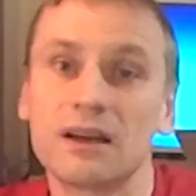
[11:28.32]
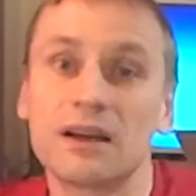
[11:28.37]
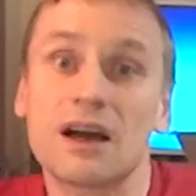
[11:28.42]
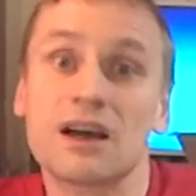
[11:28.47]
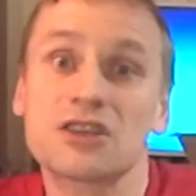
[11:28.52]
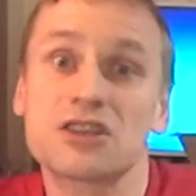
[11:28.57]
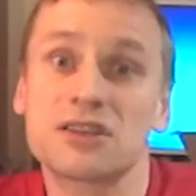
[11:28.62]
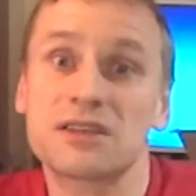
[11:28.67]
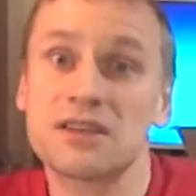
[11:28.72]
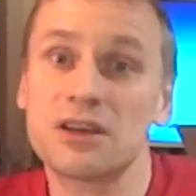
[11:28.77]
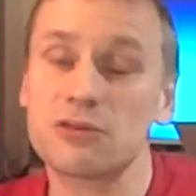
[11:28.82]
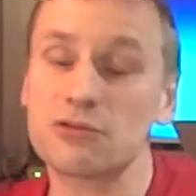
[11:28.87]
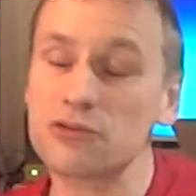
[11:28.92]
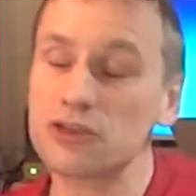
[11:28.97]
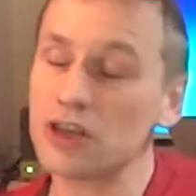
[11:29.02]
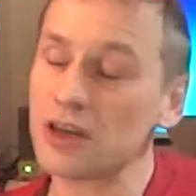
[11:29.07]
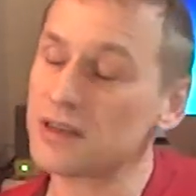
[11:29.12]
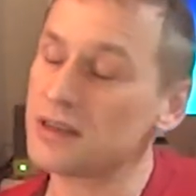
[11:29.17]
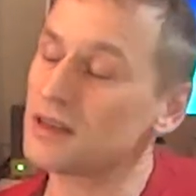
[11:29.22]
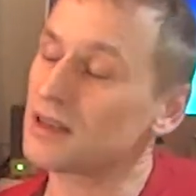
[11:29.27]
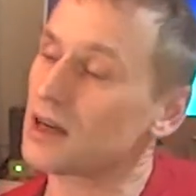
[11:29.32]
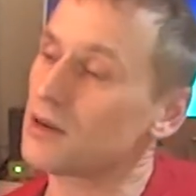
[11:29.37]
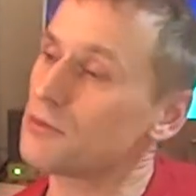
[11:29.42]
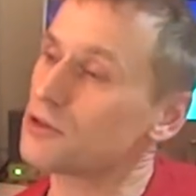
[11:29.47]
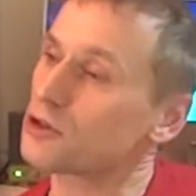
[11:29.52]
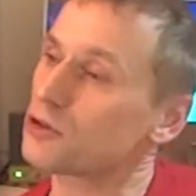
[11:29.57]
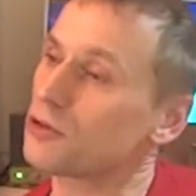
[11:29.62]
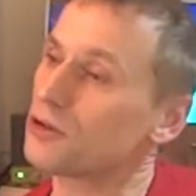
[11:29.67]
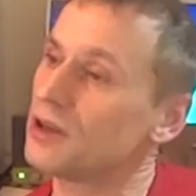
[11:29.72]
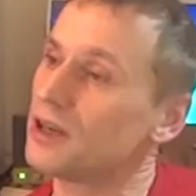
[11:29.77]
Как же стать участником и
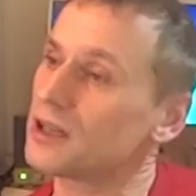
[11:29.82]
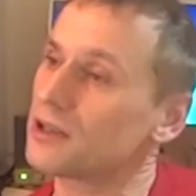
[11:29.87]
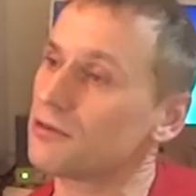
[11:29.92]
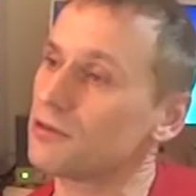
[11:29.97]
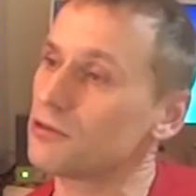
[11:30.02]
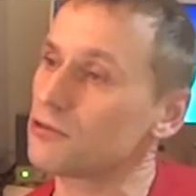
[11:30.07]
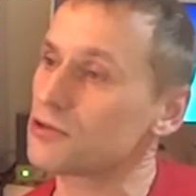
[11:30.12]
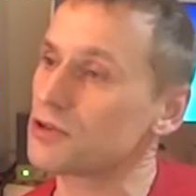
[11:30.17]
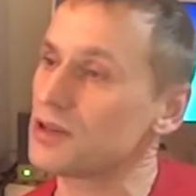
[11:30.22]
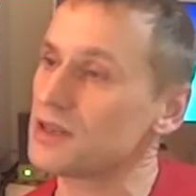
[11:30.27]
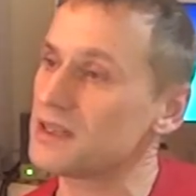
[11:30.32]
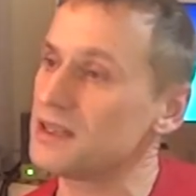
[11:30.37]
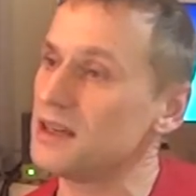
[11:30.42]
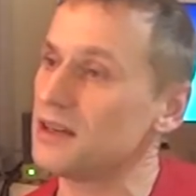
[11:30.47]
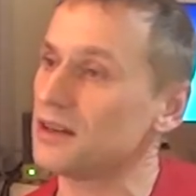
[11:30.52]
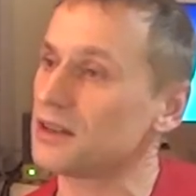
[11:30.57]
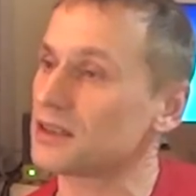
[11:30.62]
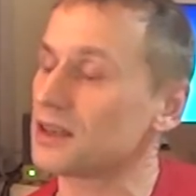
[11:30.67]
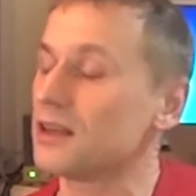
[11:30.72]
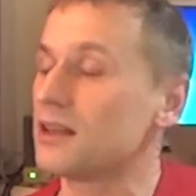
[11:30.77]
что для этого нужно сделать?